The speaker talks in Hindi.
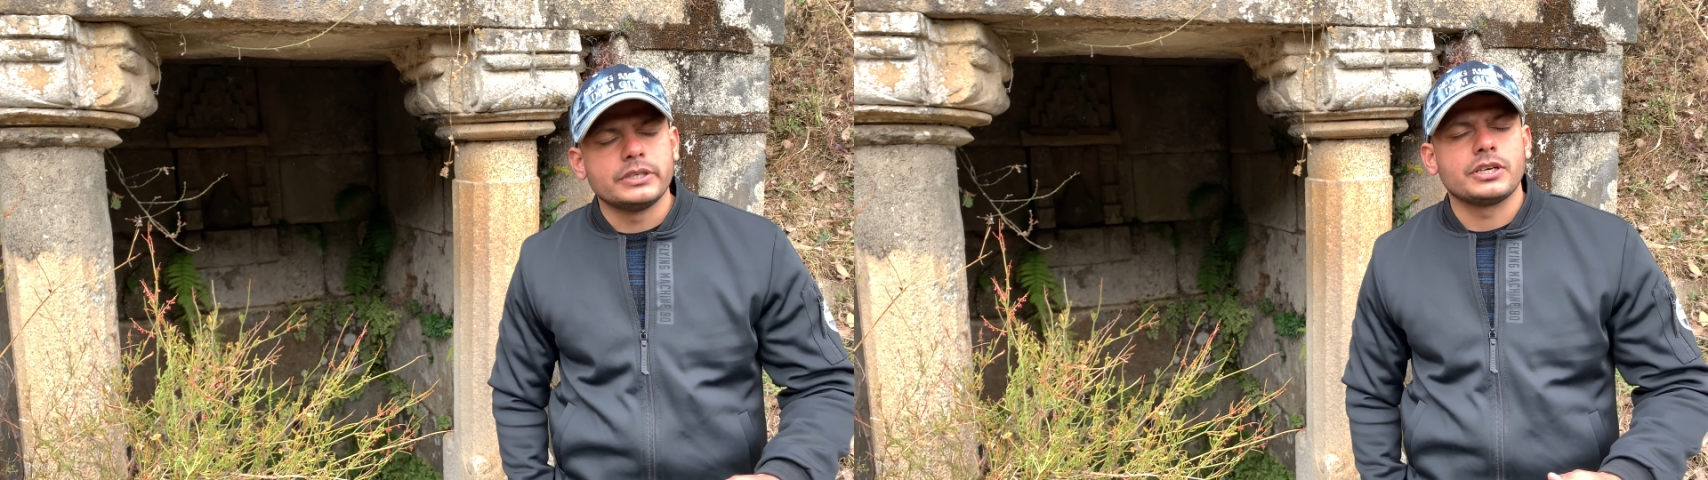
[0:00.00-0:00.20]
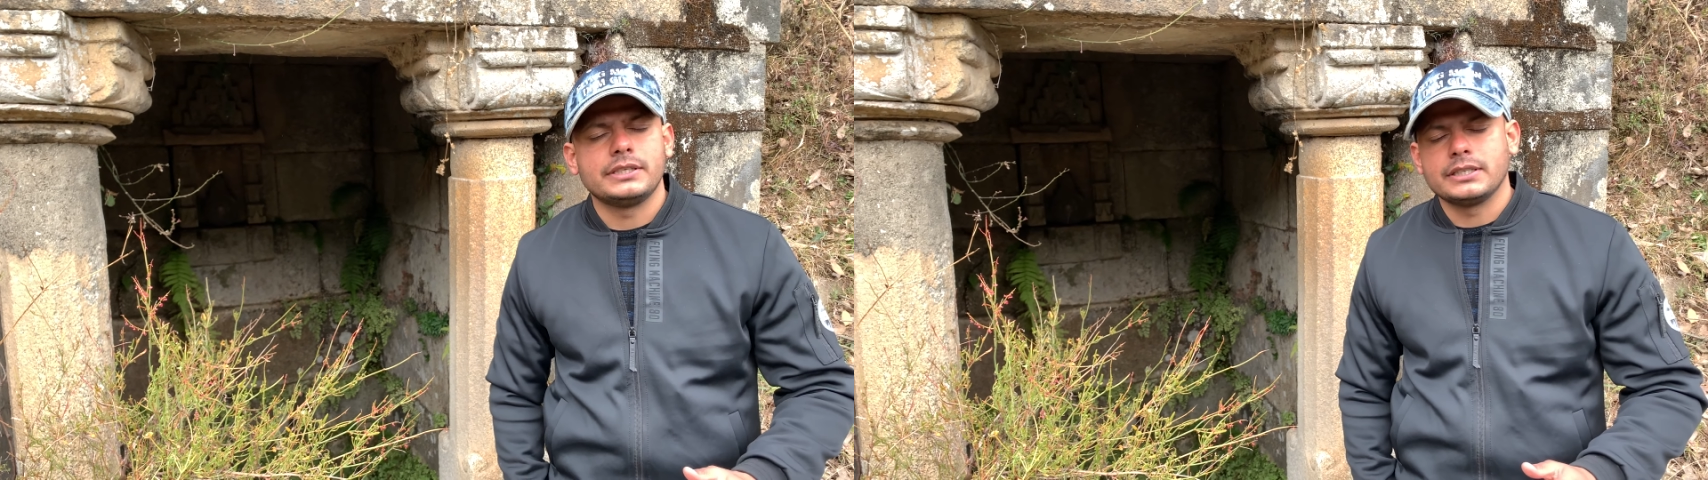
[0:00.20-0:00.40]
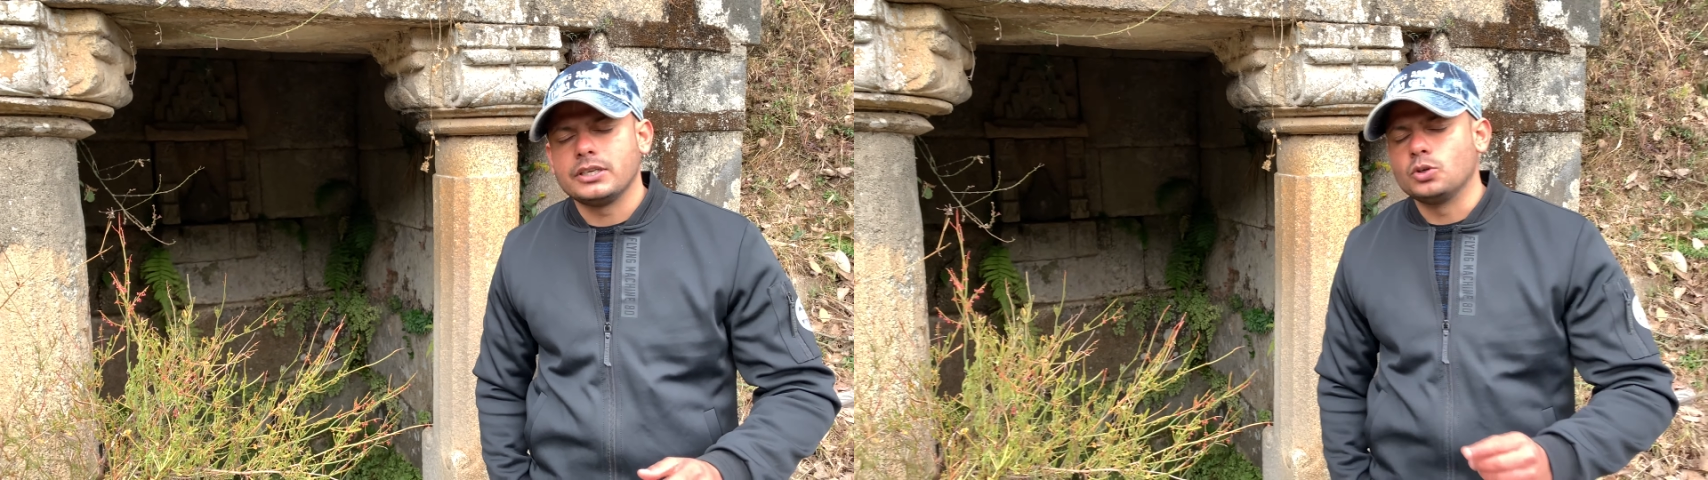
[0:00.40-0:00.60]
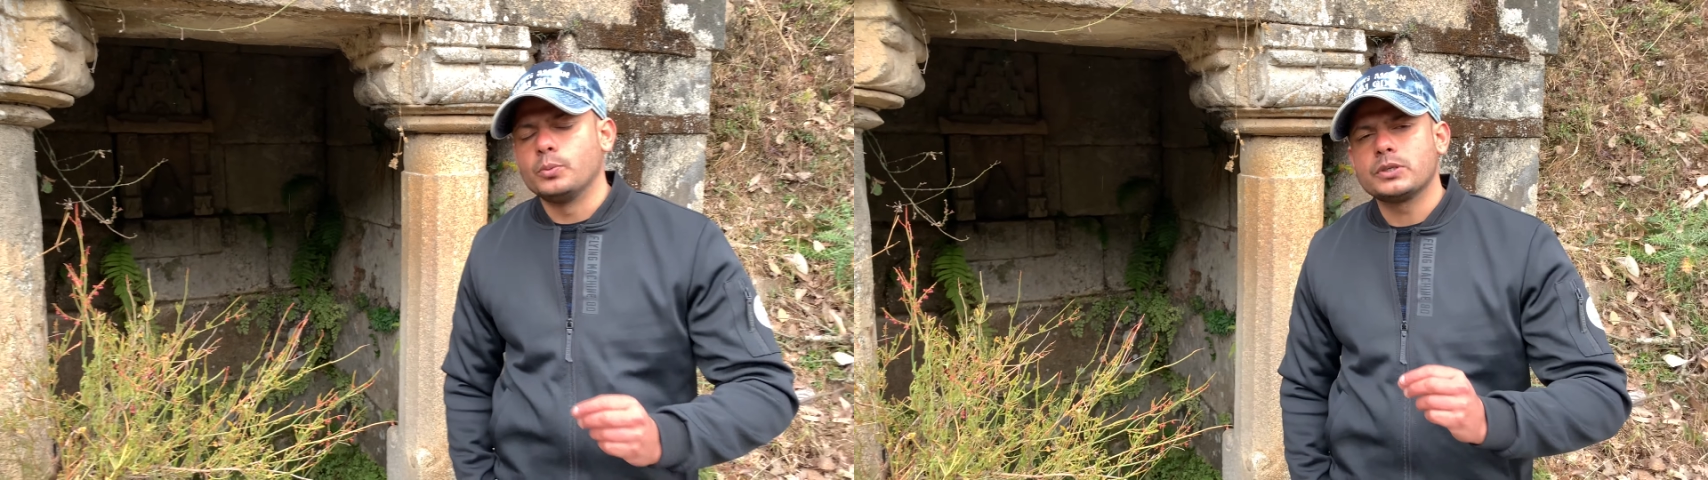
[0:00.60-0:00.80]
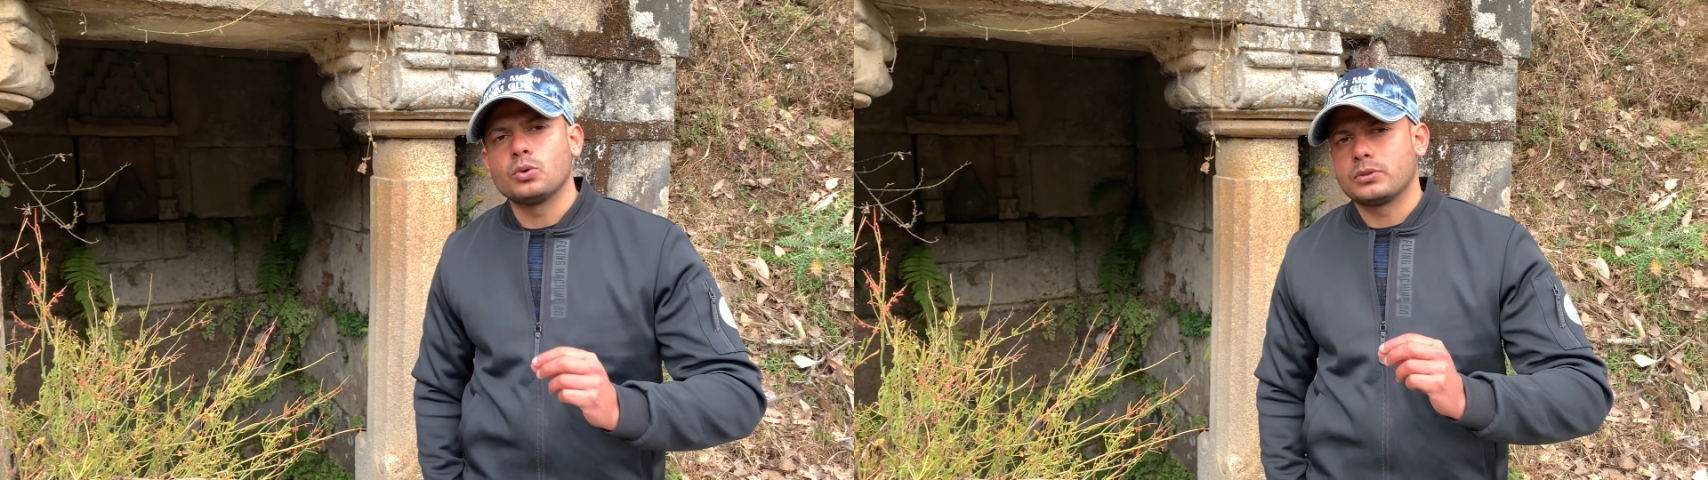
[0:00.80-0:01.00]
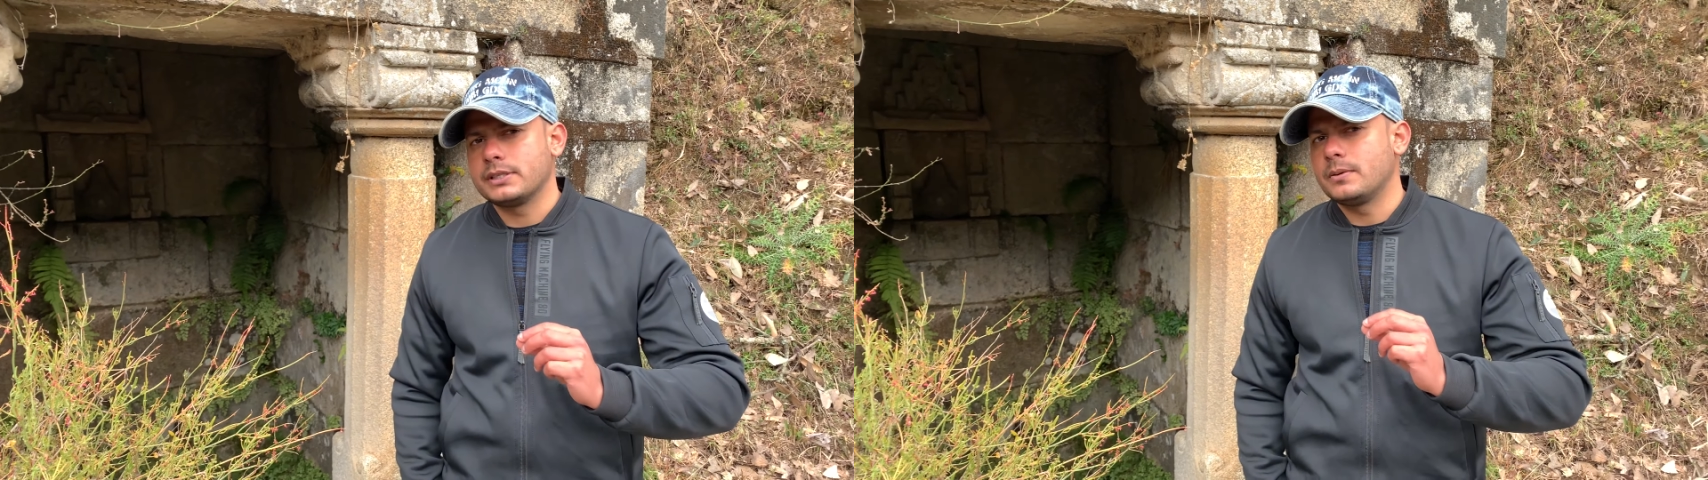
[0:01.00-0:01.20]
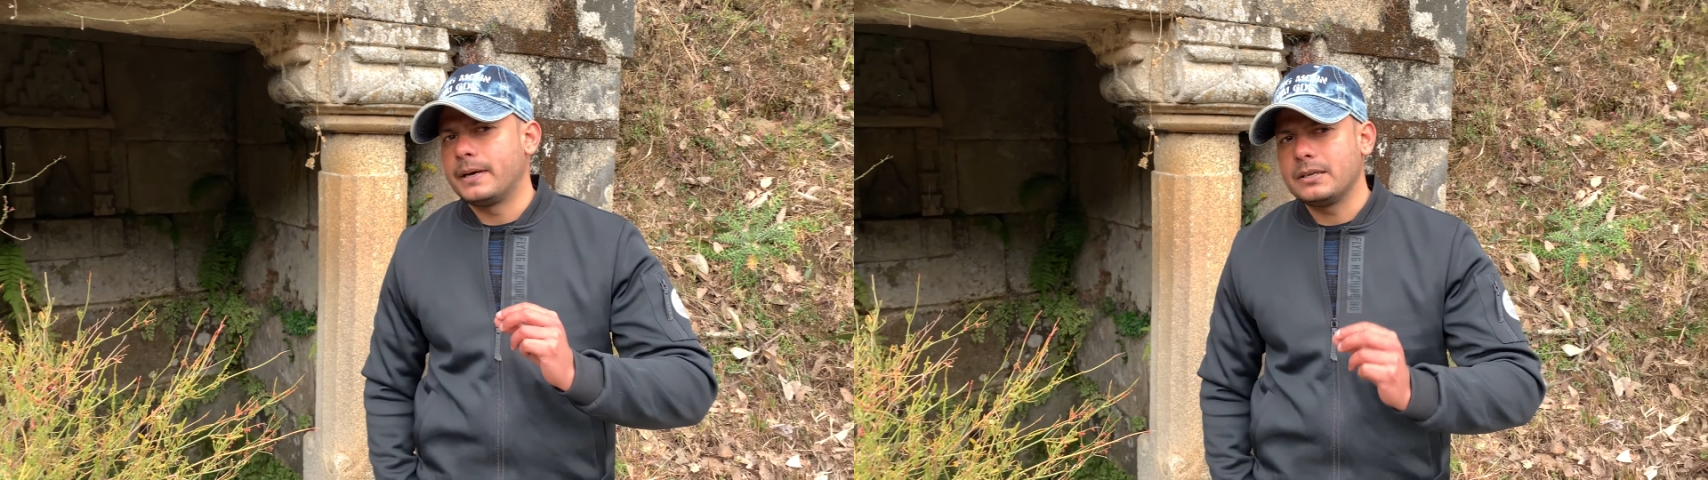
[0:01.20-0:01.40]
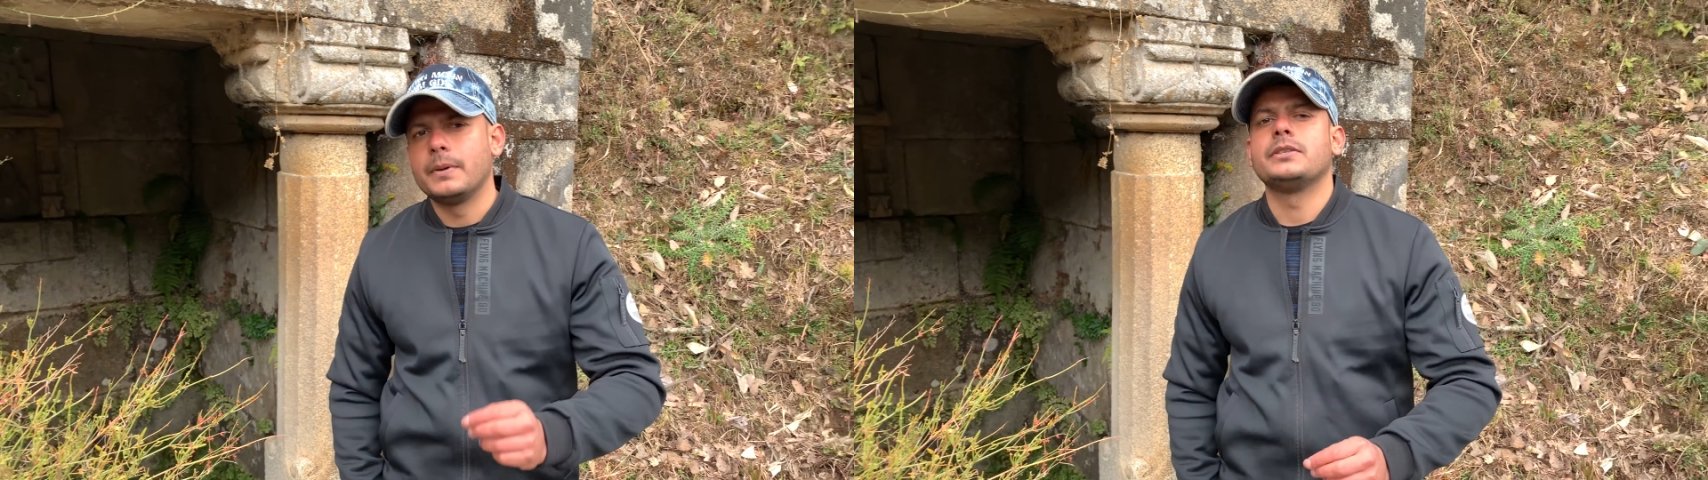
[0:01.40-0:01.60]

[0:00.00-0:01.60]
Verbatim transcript: चाहिए कि जो भी सोर्सेज हमारे